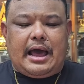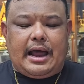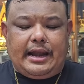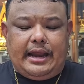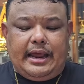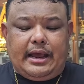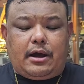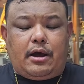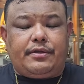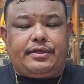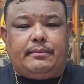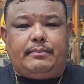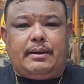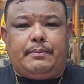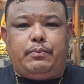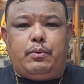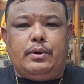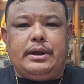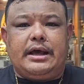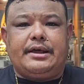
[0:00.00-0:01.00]
อันนี้ก็สำห
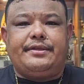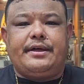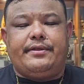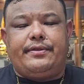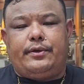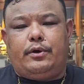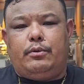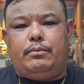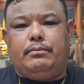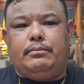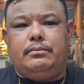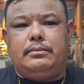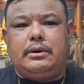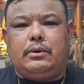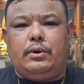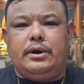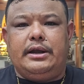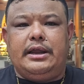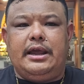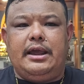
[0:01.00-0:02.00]
รับผู้นักสะสม
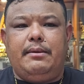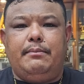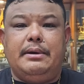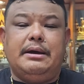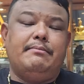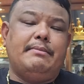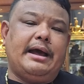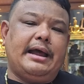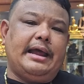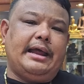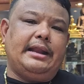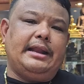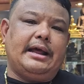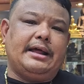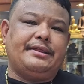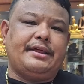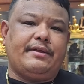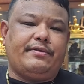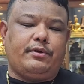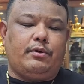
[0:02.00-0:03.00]
คนที่มือใหม่
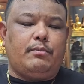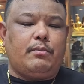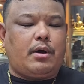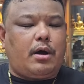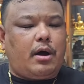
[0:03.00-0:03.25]
นักสะสม